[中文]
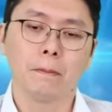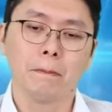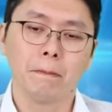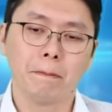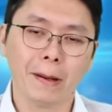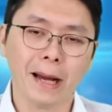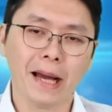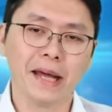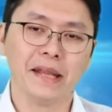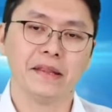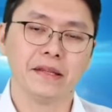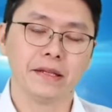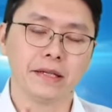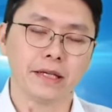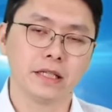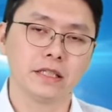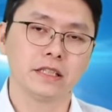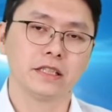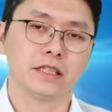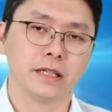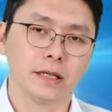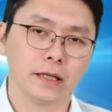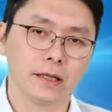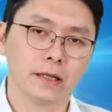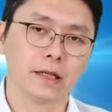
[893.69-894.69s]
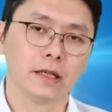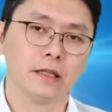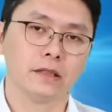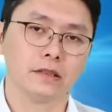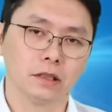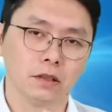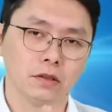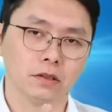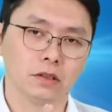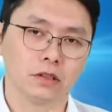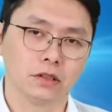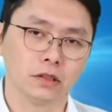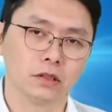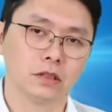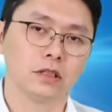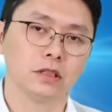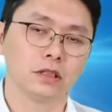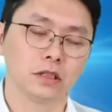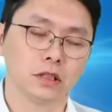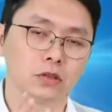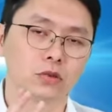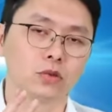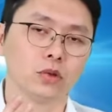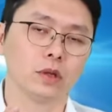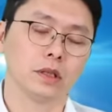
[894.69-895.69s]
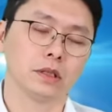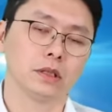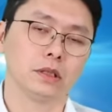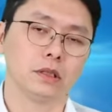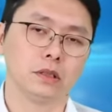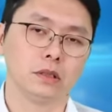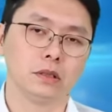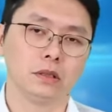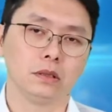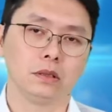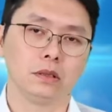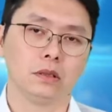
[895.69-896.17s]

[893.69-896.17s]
半年前看到的世新跟创意。